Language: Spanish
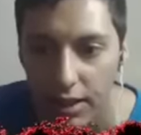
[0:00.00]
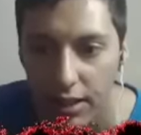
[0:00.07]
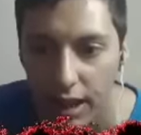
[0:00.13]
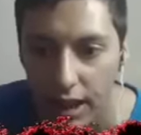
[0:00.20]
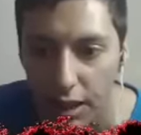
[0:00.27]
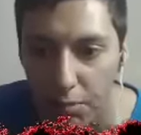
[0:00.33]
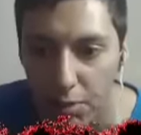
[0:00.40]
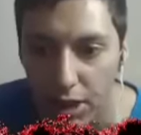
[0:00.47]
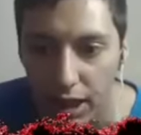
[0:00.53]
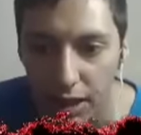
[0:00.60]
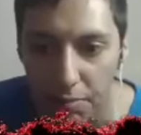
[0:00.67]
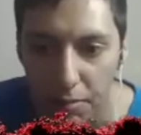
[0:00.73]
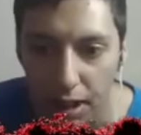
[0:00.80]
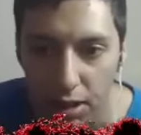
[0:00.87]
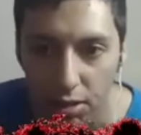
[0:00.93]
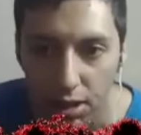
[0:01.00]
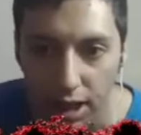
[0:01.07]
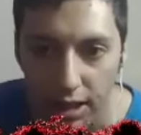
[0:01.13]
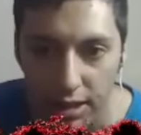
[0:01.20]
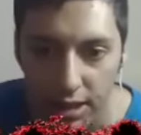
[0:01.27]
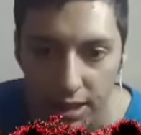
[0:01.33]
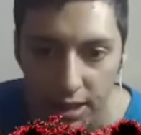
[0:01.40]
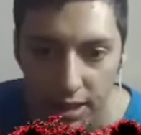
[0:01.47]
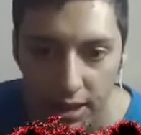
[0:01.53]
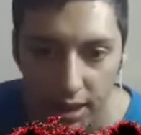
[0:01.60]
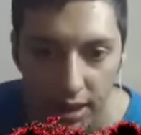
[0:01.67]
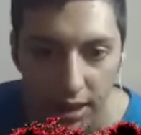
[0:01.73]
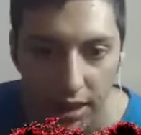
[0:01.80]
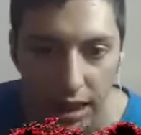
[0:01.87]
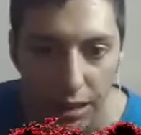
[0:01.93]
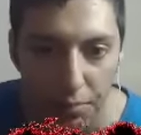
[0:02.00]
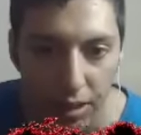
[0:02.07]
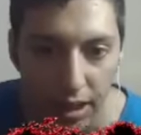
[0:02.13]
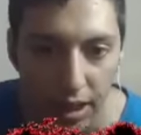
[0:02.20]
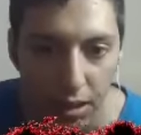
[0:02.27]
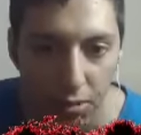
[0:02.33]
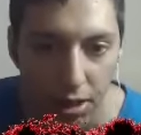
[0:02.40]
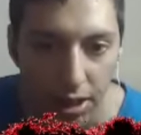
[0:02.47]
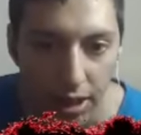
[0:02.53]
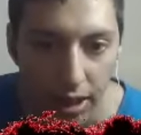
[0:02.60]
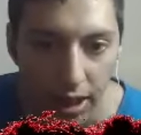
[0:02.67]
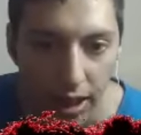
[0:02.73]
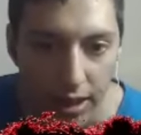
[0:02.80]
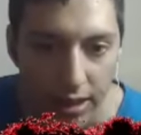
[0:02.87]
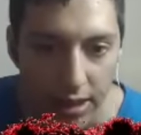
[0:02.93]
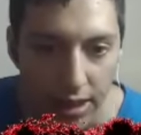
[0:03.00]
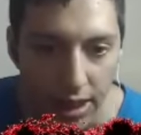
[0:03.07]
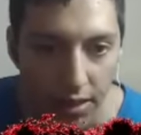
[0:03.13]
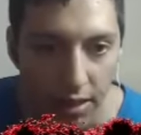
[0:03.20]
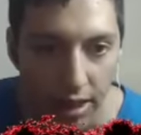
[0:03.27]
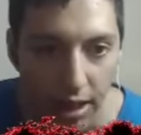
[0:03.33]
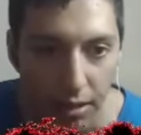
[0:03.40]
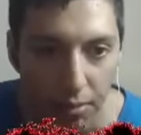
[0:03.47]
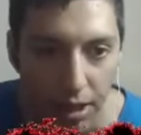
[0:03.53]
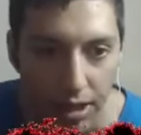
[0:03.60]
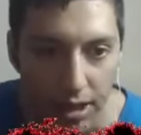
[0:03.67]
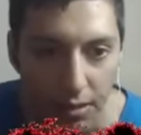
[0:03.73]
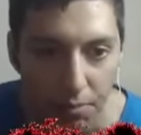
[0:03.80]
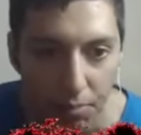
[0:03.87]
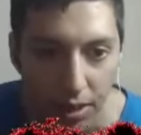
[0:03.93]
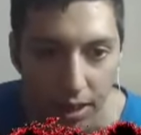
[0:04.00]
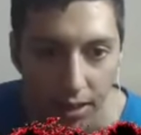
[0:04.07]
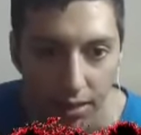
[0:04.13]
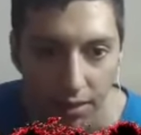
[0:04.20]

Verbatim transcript: a las mujeres más locas las la, encerraban ahí para siempre.